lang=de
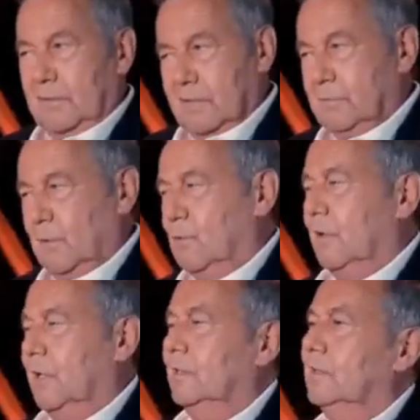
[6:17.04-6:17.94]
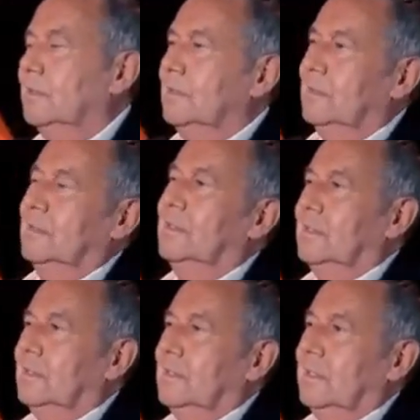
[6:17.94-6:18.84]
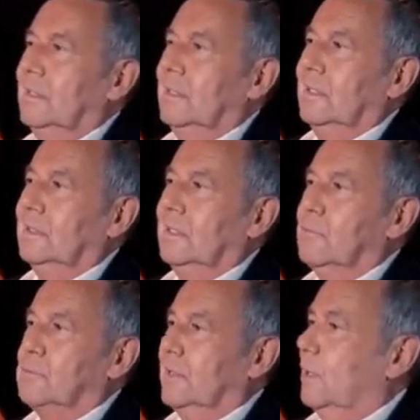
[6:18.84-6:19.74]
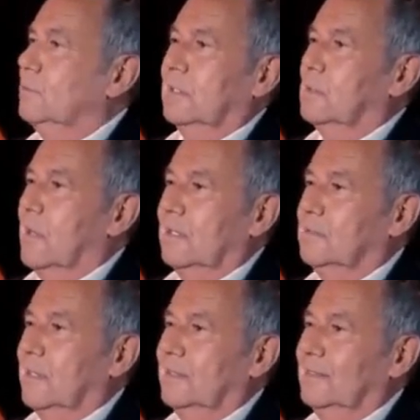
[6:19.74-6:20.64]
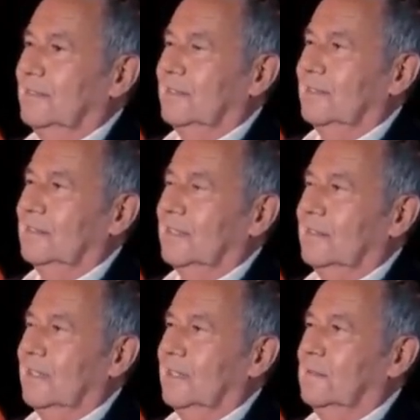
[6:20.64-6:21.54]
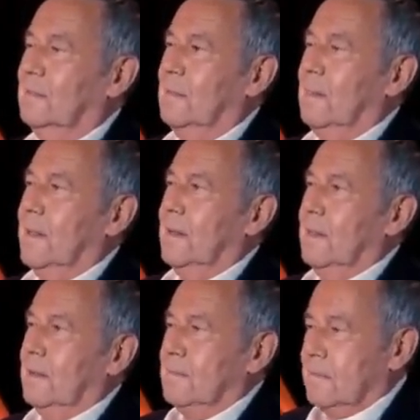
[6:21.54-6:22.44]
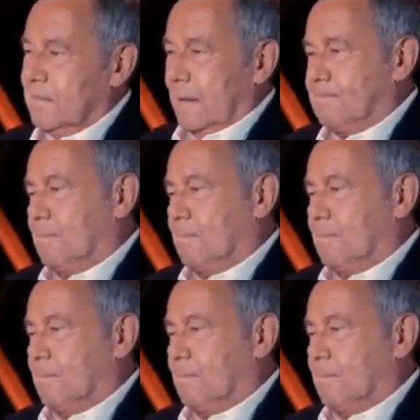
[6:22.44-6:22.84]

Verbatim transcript: sein Büro rein, in dem ich später hunderte Male war. Und dann sagte er, würde